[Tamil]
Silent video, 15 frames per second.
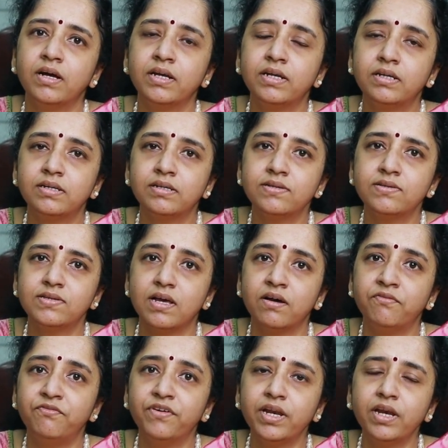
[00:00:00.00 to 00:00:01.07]
இட் இஸ்
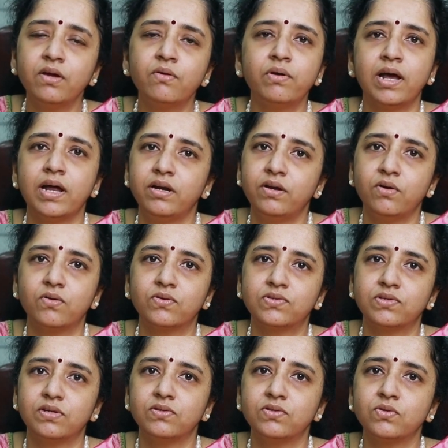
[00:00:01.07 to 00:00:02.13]
அ வெரி குட் ஆன்டி
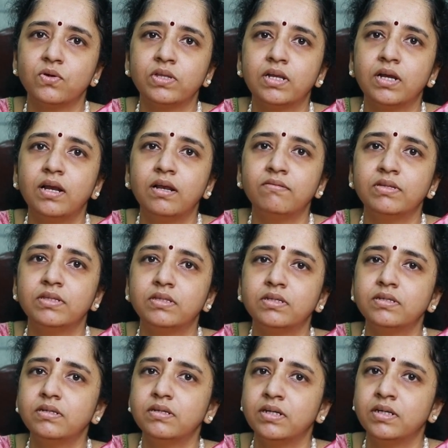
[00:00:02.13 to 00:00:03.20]
ஆக்சிடென்ட் ஸோ அதனால் வந்து